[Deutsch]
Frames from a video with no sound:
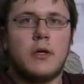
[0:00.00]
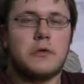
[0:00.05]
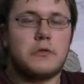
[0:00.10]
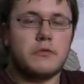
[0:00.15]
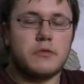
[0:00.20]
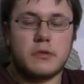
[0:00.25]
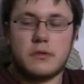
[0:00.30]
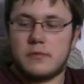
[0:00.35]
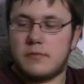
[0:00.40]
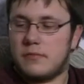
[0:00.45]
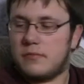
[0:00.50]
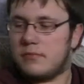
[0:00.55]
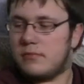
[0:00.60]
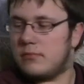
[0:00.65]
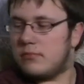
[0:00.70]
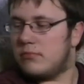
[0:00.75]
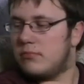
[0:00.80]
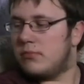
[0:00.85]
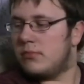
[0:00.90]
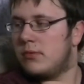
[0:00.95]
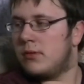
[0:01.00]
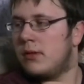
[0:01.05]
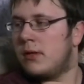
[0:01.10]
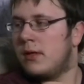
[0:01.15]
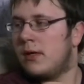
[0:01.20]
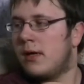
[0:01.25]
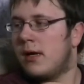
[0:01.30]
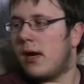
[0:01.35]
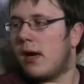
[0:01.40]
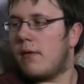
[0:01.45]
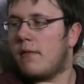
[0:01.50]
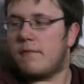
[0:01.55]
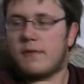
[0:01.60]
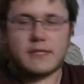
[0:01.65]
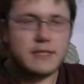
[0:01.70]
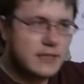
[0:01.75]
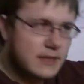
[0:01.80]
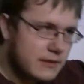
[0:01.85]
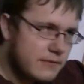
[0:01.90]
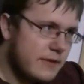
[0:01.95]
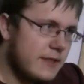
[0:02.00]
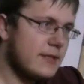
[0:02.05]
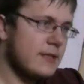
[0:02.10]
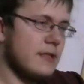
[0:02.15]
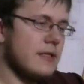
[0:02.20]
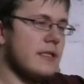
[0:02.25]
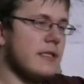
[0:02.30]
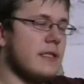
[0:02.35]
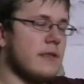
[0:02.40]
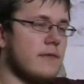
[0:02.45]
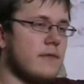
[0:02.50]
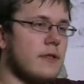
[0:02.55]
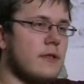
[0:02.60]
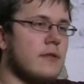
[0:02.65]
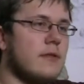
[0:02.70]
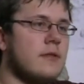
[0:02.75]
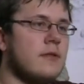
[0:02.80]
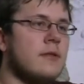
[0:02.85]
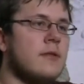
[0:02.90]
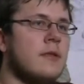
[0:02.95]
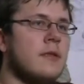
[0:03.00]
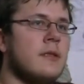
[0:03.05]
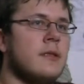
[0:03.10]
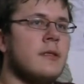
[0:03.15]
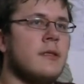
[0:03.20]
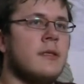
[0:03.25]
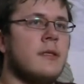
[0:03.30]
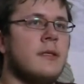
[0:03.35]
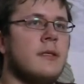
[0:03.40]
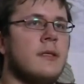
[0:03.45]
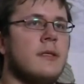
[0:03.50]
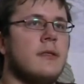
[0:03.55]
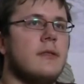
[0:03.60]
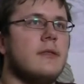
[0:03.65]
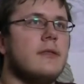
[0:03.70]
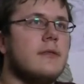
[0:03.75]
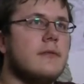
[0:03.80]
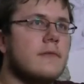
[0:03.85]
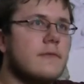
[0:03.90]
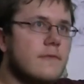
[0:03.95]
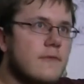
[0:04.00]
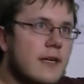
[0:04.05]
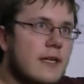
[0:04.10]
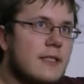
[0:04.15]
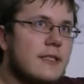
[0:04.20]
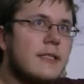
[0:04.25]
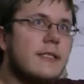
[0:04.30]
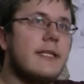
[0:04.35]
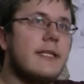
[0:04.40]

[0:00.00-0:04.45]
Ja. Aber was das Wesentliche war, war der